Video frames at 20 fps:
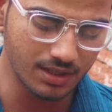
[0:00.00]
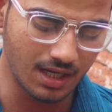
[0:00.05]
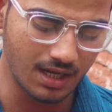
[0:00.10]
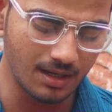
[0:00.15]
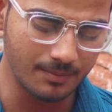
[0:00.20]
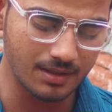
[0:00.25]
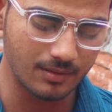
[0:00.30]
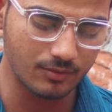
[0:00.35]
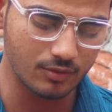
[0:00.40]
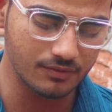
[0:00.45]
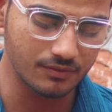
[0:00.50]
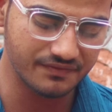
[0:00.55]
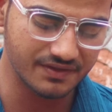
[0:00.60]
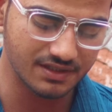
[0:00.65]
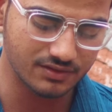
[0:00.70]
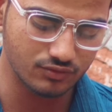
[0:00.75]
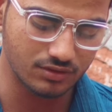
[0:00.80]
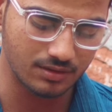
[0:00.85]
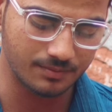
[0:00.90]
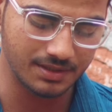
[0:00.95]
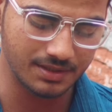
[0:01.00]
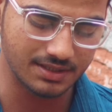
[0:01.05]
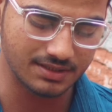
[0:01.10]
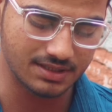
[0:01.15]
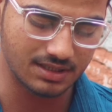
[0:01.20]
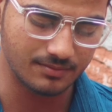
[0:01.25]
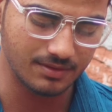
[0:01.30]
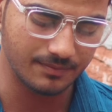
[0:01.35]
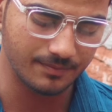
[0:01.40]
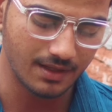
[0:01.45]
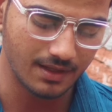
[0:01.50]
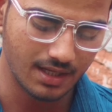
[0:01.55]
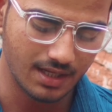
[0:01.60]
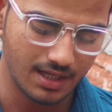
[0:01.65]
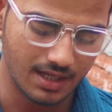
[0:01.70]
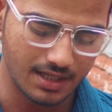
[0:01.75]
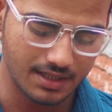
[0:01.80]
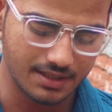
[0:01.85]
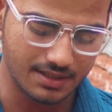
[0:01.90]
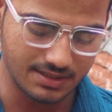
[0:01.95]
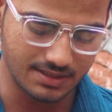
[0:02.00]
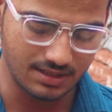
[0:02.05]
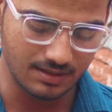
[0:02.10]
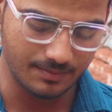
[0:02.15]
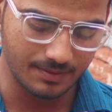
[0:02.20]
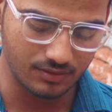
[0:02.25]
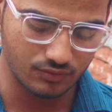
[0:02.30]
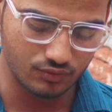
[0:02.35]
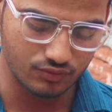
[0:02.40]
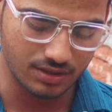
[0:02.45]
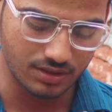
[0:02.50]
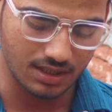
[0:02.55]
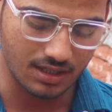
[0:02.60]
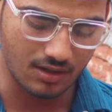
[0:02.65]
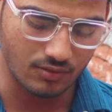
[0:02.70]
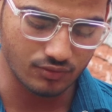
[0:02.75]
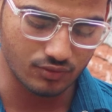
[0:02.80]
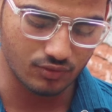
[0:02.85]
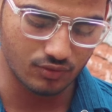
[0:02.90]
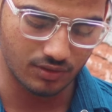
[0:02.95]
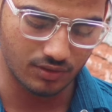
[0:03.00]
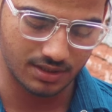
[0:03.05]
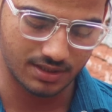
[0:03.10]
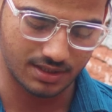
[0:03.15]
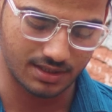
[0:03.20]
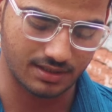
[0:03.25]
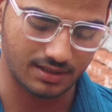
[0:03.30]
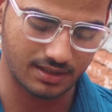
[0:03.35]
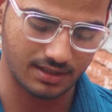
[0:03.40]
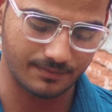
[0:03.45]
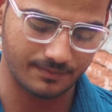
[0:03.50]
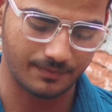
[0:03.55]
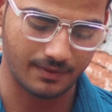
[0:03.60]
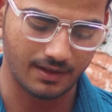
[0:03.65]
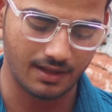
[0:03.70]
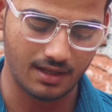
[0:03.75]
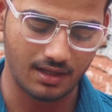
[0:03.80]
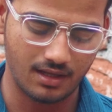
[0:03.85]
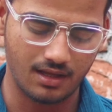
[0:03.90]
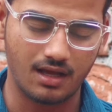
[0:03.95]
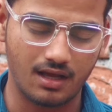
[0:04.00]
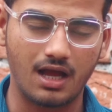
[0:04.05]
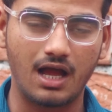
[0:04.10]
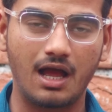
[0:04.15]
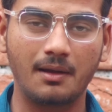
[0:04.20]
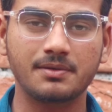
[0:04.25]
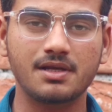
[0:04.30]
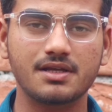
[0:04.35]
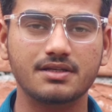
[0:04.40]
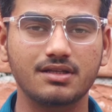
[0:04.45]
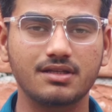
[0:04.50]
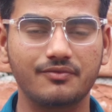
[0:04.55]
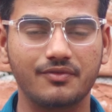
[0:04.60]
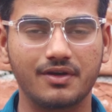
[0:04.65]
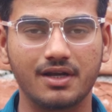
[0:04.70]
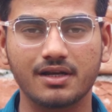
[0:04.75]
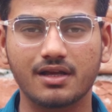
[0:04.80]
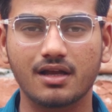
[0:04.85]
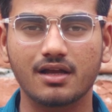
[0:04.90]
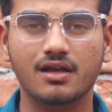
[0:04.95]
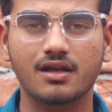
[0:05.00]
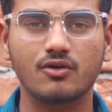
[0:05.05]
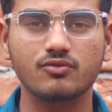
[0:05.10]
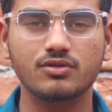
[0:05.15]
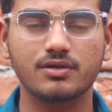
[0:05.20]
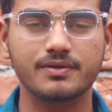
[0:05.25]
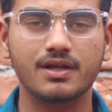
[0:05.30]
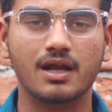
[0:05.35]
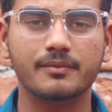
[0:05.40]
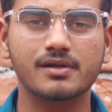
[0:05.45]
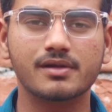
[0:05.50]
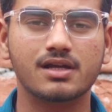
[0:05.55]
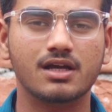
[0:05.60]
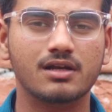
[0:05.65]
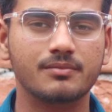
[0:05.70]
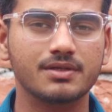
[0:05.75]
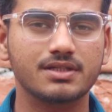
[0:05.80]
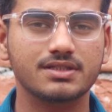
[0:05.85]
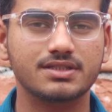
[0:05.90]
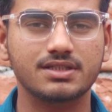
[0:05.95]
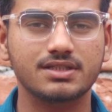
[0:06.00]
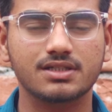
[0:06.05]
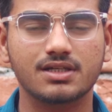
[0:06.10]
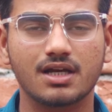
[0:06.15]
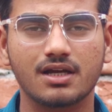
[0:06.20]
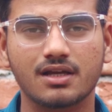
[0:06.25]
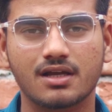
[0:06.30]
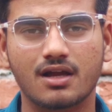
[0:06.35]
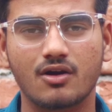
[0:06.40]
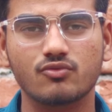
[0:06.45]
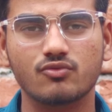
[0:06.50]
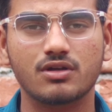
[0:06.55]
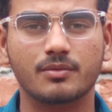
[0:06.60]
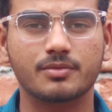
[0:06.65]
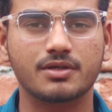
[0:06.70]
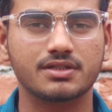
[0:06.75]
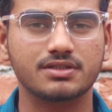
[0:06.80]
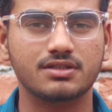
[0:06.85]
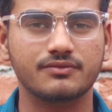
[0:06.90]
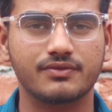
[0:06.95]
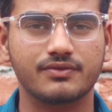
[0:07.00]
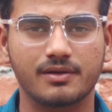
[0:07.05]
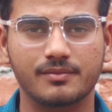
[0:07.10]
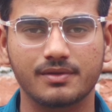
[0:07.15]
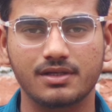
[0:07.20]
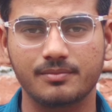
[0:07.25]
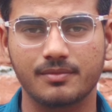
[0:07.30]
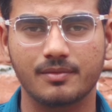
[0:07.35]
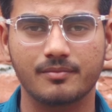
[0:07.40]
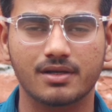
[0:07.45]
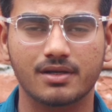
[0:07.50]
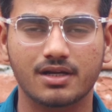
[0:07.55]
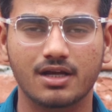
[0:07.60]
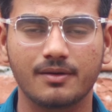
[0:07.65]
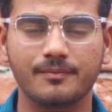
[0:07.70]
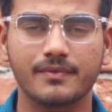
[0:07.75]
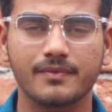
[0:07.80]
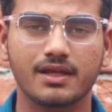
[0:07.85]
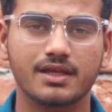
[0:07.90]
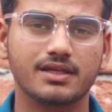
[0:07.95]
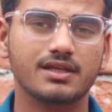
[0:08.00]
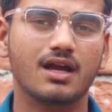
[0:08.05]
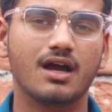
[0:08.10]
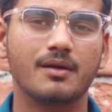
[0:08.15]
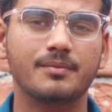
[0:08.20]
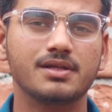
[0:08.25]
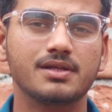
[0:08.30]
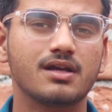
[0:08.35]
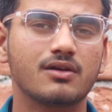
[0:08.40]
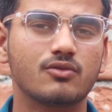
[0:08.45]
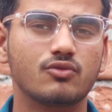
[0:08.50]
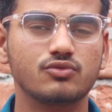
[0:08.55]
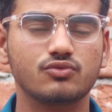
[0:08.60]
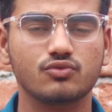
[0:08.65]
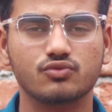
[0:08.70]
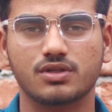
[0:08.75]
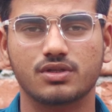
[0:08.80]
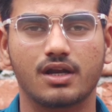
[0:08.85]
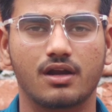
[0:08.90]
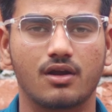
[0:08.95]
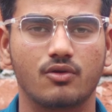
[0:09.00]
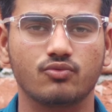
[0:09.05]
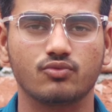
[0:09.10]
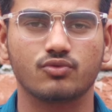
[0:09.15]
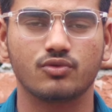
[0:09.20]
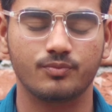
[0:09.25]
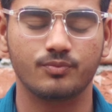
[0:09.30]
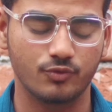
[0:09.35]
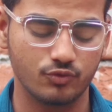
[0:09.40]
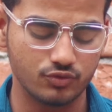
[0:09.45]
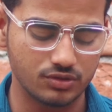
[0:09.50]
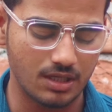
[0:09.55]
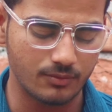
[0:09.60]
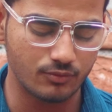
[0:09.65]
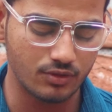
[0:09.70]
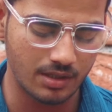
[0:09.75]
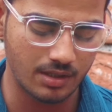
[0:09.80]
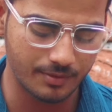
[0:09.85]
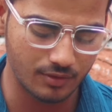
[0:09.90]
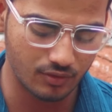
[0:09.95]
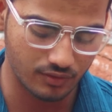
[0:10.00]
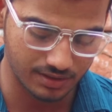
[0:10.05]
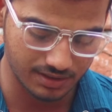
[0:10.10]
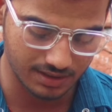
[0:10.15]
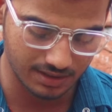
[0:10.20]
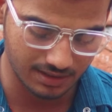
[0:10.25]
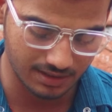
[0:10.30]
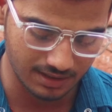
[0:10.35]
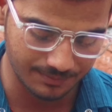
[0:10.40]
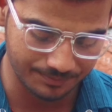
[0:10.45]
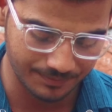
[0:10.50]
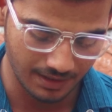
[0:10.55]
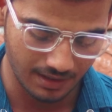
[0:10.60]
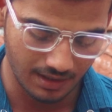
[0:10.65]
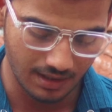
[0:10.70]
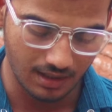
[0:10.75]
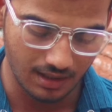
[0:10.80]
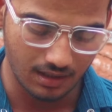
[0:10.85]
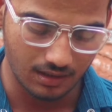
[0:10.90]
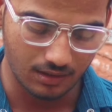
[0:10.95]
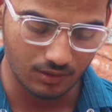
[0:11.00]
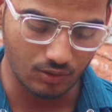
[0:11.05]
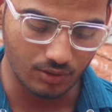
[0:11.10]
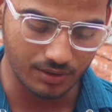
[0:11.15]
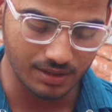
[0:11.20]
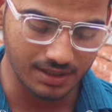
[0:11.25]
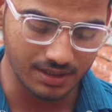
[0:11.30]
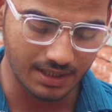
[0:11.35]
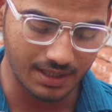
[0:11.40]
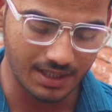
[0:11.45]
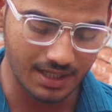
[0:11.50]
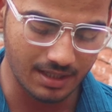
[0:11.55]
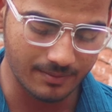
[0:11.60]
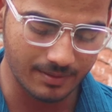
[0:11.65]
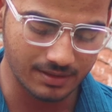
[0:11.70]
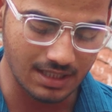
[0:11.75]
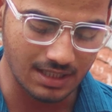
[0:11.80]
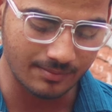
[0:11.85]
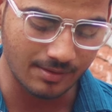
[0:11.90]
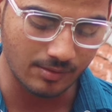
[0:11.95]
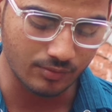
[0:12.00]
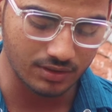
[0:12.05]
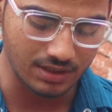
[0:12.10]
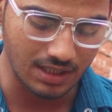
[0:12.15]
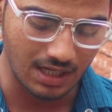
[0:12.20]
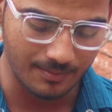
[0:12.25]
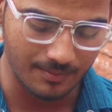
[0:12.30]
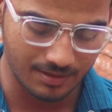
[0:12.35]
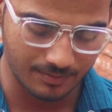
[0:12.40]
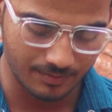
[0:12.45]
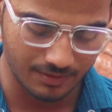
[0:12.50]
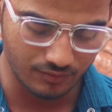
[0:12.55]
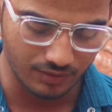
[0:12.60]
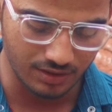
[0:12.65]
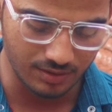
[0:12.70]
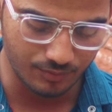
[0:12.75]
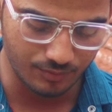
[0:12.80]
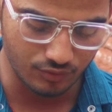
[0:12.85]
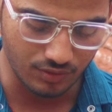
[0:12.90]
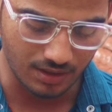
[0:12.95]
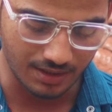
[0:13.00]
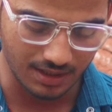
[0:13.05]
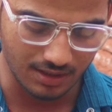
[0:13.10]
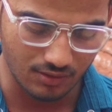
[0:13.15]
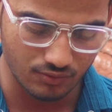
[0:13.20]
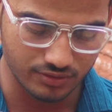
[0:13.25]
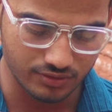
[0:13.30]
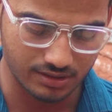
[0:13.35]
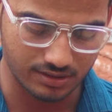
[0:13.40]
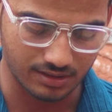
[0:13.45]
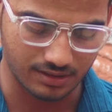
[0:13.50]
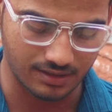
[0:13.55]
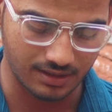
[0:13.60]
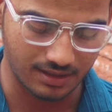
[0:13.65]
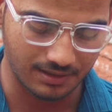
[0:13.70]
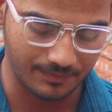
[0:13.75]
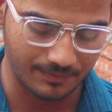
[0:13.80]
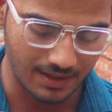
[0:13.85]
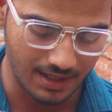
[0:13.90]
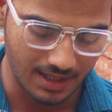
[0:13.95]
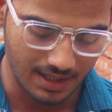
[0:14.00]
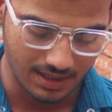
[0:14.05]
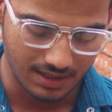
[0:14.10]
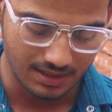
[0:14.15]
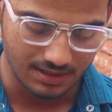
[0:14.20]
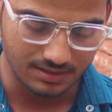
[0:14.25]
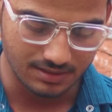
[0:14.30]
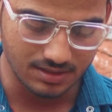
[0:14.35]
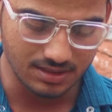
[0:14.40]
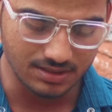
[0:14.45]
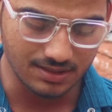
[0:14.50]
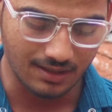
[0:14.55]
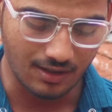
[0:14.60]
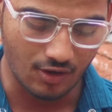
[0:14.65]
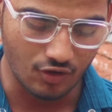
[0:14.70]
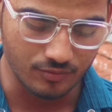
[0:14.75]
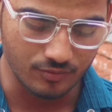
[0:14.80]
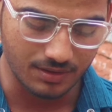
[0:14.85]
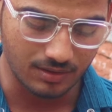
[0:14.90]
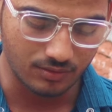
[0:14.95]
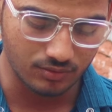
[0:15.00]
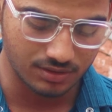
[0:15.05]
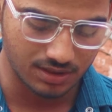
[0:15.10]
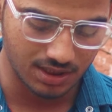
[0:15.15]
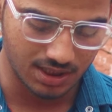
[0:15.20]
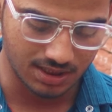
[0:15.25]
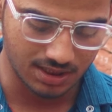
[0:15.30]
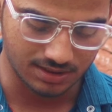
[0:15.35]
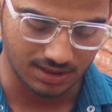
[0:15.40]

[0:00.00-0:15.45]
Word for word: और यहाँ पर आपको अपने फेसबुक एप्लीकेशन में किसी अपने दूसरे अकाउंट को लॉगिन करना है आपके किसी फ्रेंड का अकाउंट या फिर आपके घर में किसी का अकाउंट आपके किसी फैमिली मेम्बर का या आप ही का कोई दूसरा अकाउंट हो उसे आपको यहाँ पर लॉगिन करना है लॉगिन करने के बाद अब आपको यहाँ पर अपना वही पुराना अकाउंट सर्च करना है जिस अकाउंट पर आपको